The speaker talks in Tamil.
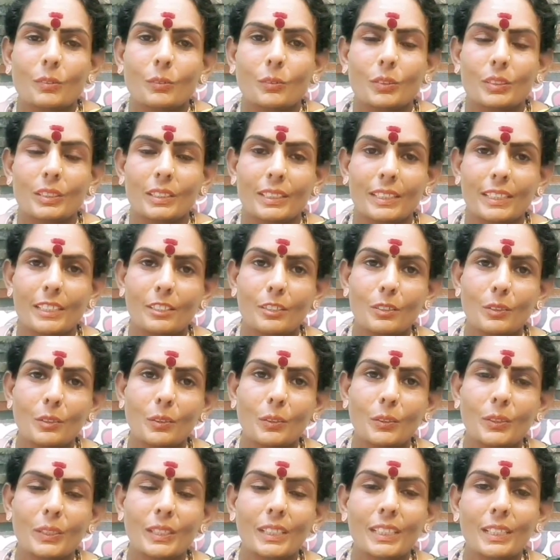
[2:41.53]
ஒரு ரெண்டு
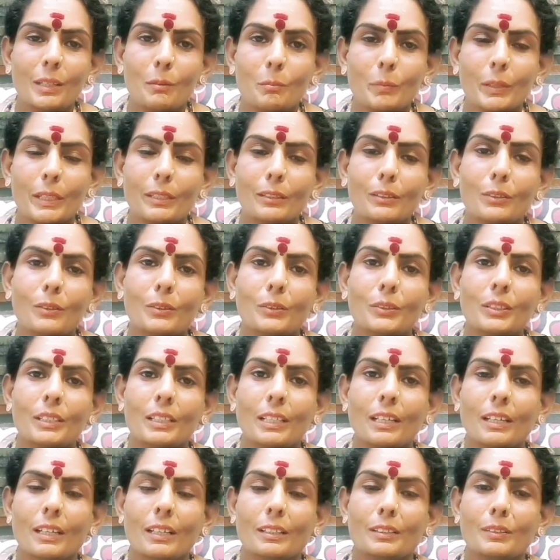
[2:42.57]
குழந்த பெண்
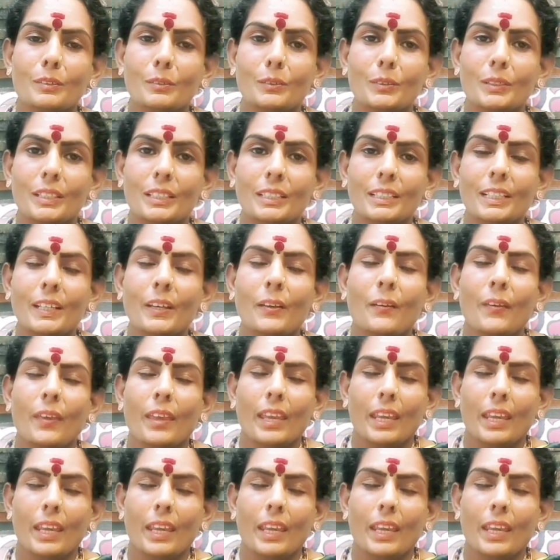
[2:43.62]
குழந்த ஆன உடனே